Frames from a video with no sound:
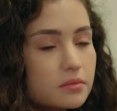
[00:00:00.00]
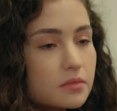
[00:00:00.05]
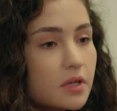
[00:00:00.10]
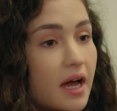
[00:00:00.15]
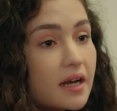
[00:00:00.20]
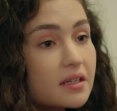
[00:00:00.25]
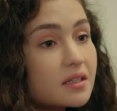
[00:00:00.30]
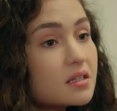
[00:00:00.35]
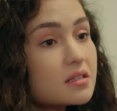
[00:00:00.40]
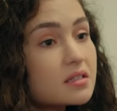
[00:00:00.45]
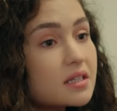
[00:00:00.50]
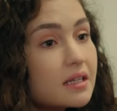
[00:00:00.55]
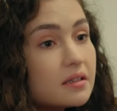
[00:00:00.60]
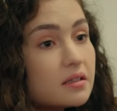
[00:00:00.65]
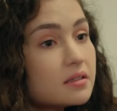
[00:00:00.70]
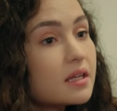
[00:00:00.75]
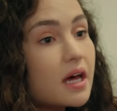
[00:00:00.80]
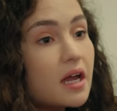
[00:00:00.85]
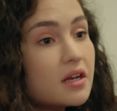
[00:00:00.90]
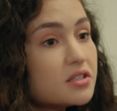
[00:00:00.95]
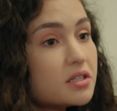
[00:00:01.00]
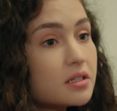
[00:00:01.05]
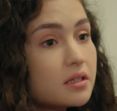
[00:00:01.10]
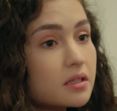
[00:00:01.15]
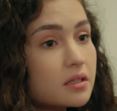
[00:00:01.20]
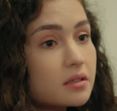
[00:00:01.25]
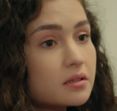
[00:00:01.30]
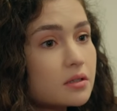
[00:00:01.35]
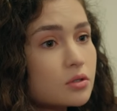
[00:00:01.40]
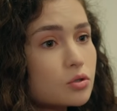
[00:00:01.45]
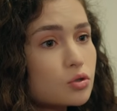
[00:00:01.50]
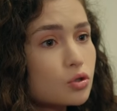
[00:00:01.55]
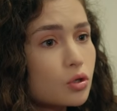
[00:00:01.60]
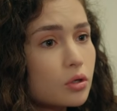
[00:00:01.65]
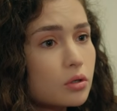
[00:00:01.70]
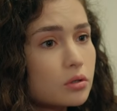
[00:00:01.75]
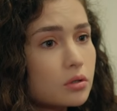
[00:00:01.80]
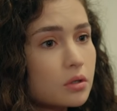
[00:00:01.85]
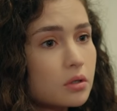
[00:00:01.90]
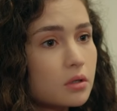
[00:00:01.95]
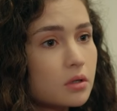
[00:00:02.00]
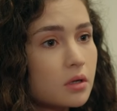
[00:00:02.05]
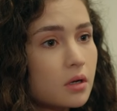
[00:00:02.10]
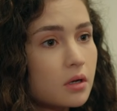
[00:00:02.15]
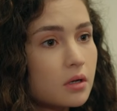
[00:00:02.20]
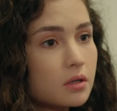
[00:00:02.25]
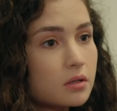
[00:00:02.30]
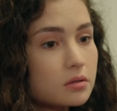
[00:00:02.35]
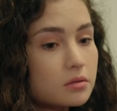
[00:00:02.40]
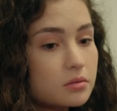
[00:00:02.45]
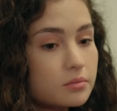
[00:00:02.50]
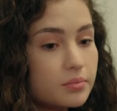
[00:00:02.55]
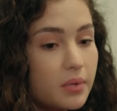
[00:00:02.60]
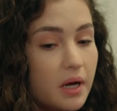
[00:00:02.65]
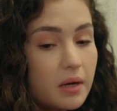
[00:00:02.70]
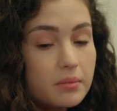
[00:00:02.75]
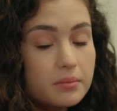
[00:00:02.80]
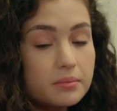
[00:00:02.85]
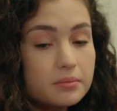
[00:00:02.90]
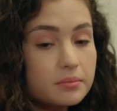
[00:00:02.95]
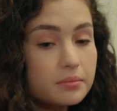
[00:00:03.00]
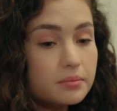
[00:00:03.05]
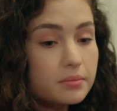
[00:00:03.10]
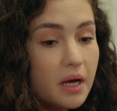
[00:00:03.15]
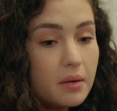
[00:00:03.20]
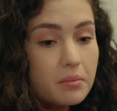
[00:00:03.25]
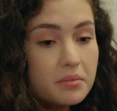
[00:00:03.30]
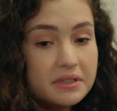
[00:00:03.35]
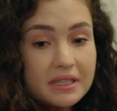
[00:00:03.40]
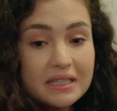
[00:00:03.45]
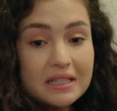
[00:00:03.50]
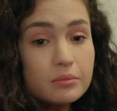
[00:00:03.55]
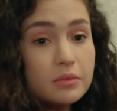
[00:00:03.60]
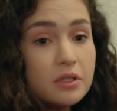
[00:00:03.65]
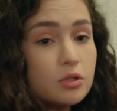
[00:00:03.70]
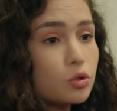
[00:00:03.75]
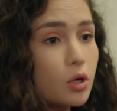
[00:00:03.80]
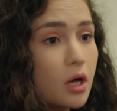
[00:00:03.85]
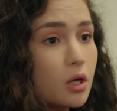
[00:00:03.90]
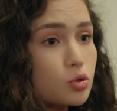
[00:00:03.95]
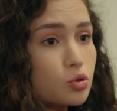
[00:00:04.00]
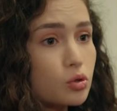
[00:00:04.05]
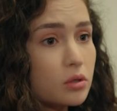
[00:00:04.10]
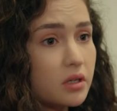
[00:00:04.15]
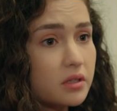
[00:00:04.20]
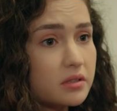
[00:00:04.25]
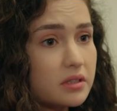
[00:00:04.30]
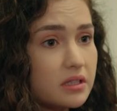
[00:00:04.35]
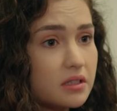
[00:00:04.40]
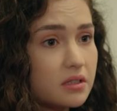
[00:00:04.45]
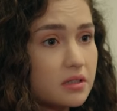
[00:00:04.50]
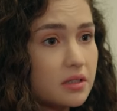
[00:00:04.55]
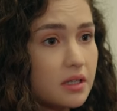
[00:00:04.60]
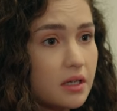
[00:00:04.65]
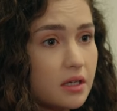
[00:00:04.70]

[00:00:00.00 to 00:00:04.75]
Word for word: Herkes kendi tercihlerini yaşıyor. Ben ben mi dedim git o Anzo'ya takıl